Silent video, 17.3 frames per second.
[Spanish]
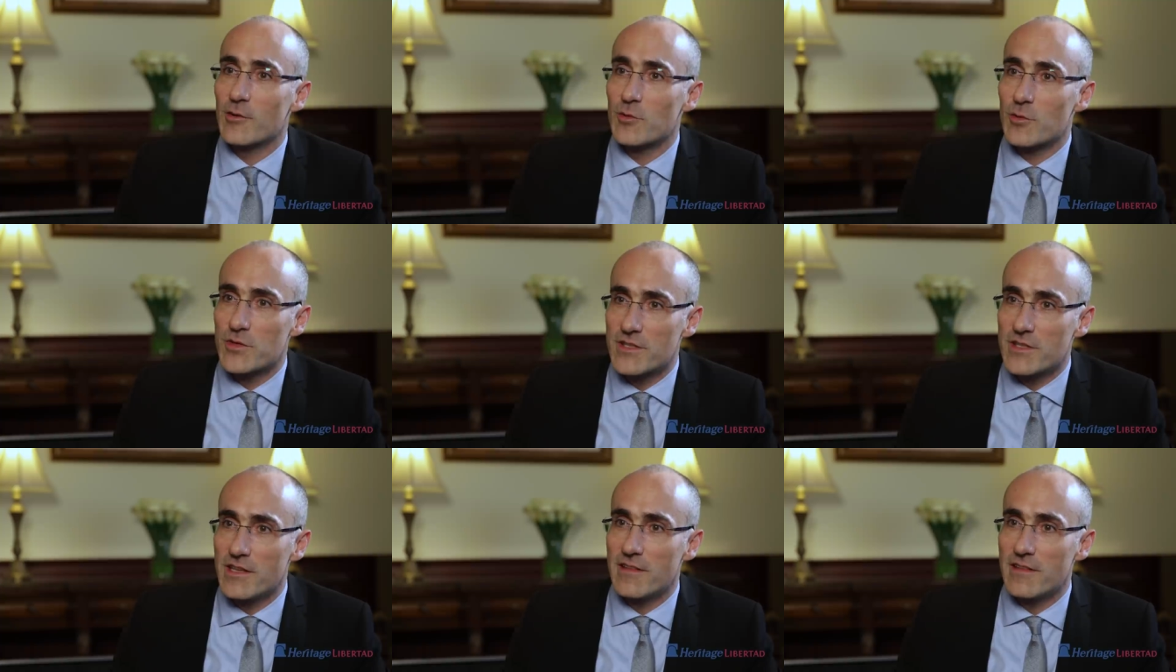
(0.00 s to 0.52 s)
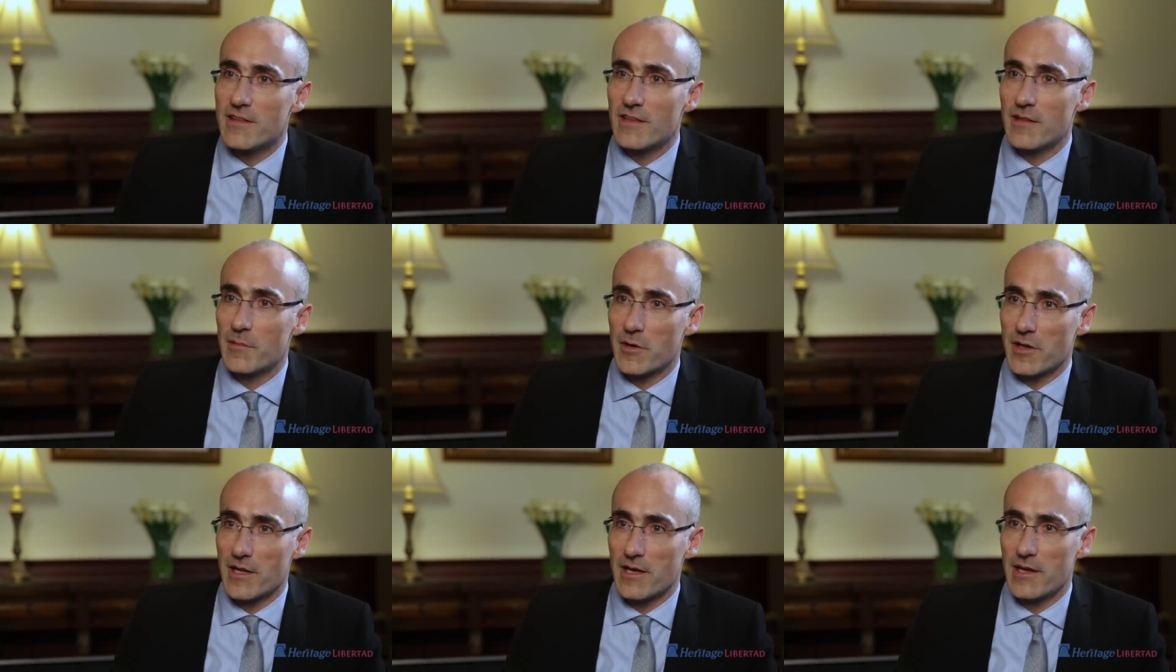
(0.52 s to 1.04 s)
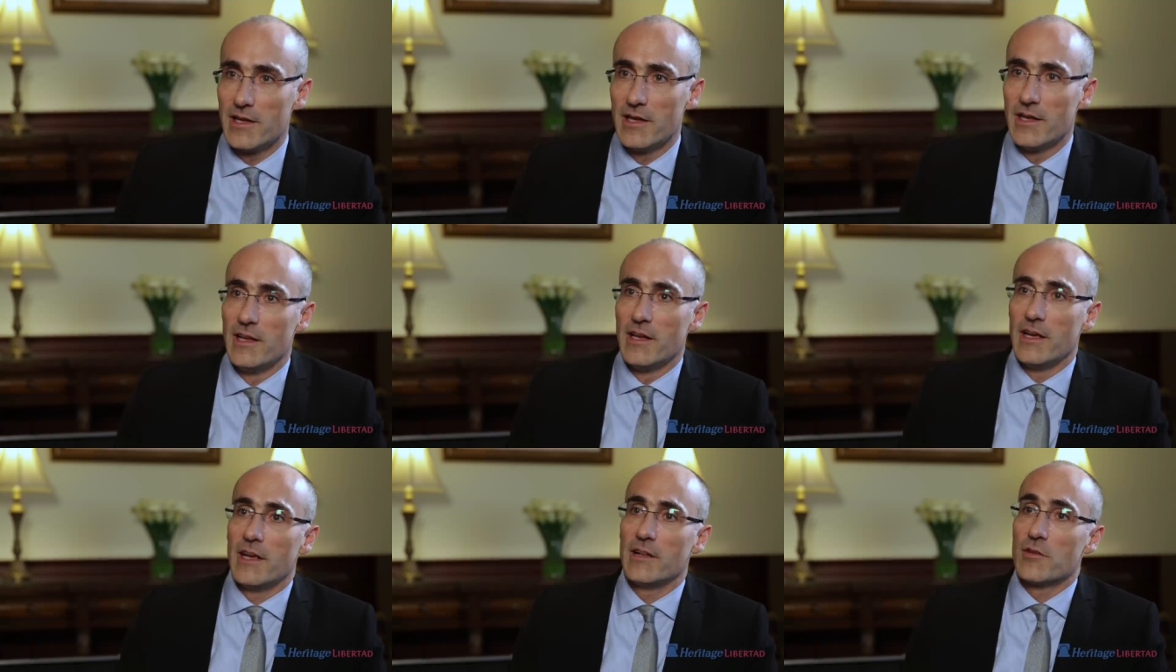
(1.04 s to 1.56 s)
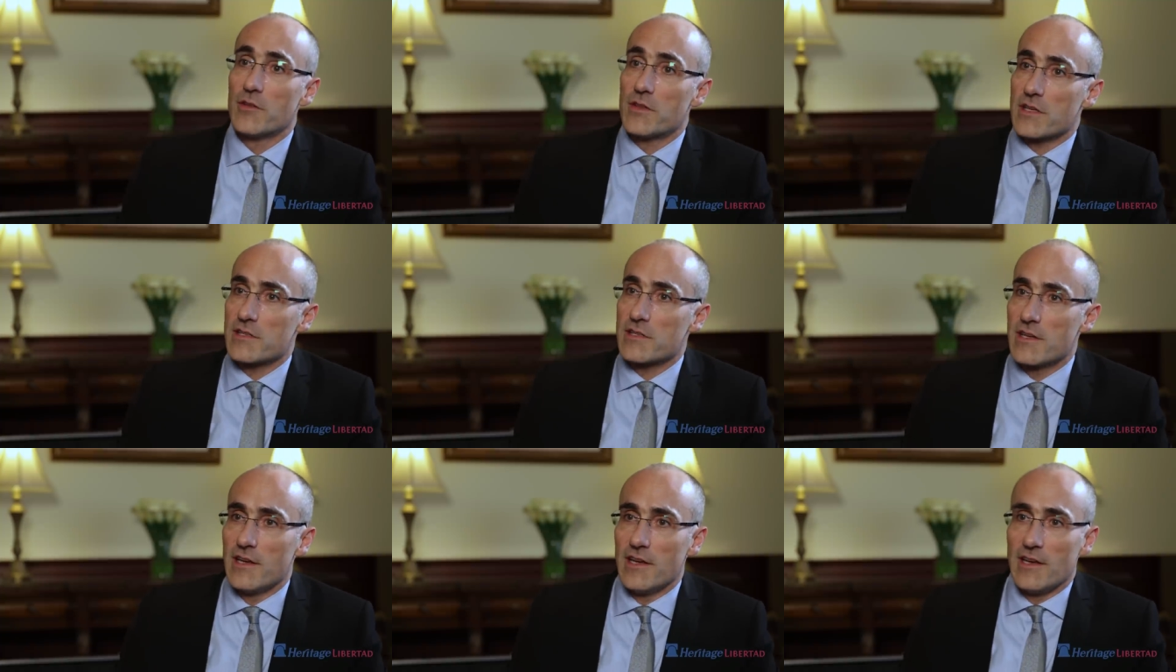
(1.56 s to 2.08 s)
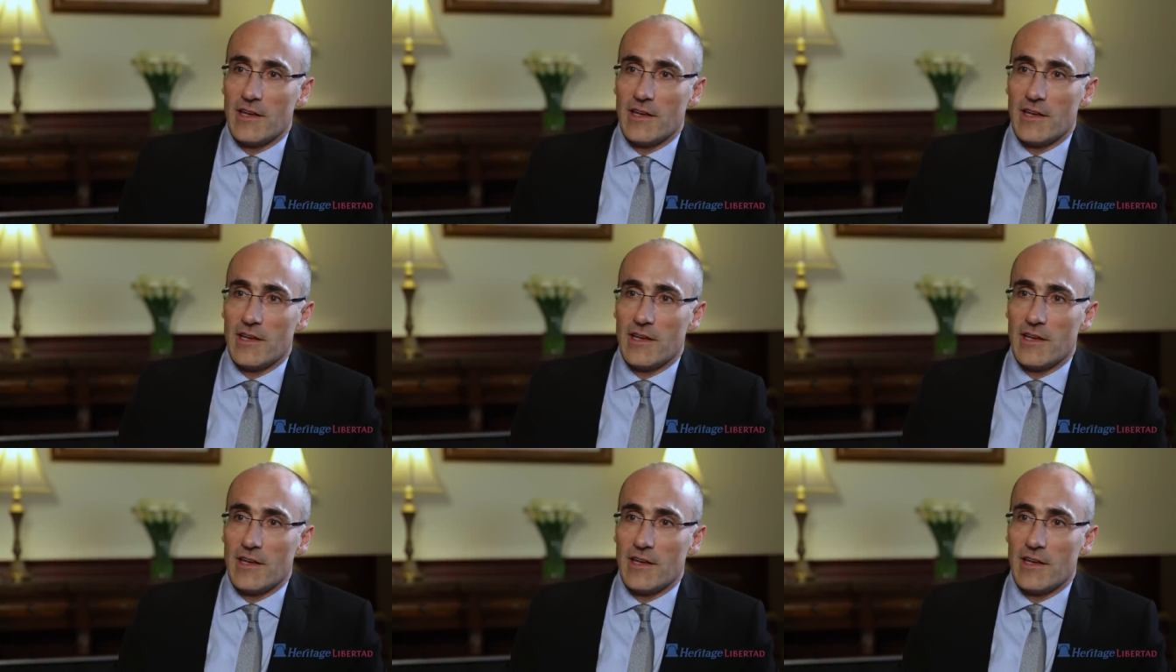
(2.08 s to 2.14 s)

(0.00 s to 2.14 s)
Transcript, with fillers: justicia de verdad. Entonces,